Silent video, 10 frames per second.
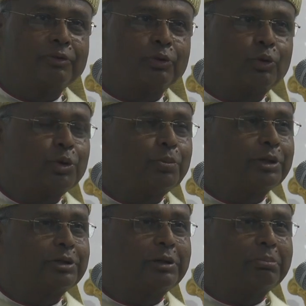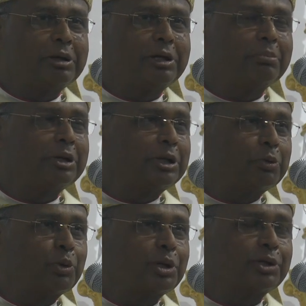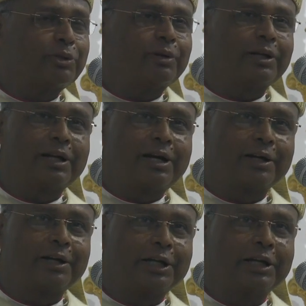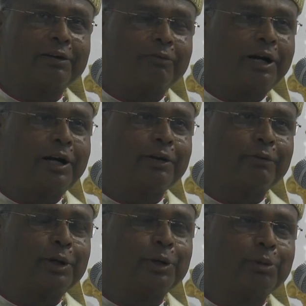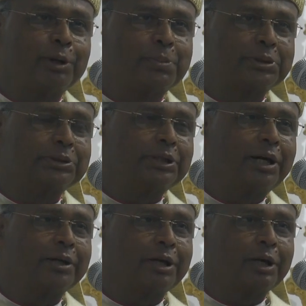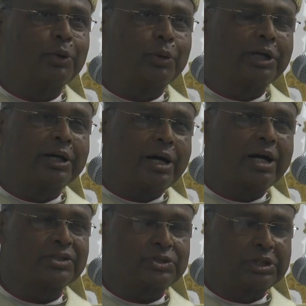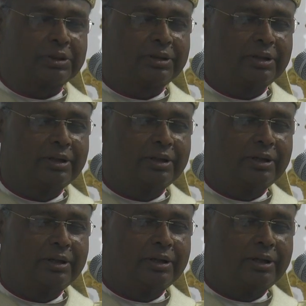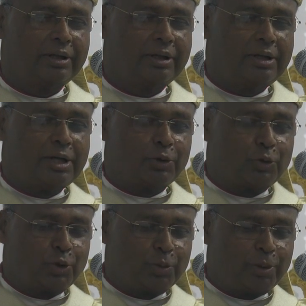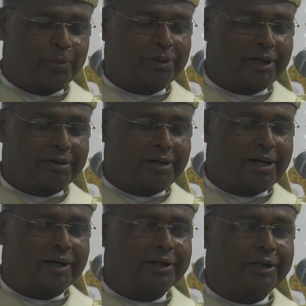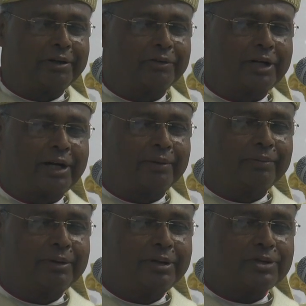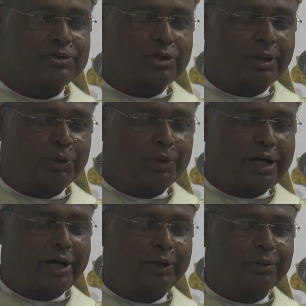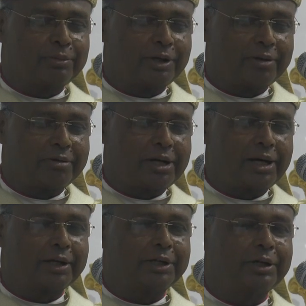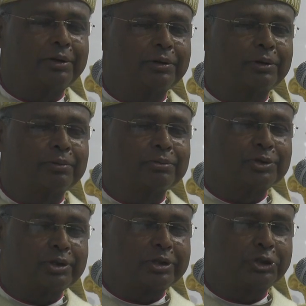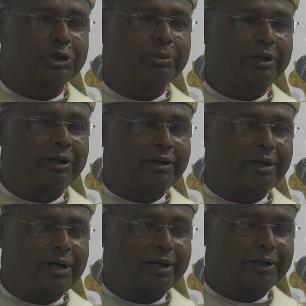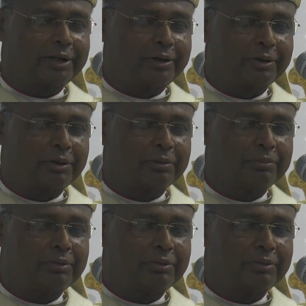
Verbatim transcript: குடும்பத்தின் மேன்மையை உணர்ந்தவர்களாக நீங்கள் வாழ வேண்டும் என்பதுதான் என்னுடைய ஆசை குடும்பம் நன்றாக இருந்தால் சமுதாயம் நன்றாக இருக்கும் திருச்சபை நன்றாக இருக்கும்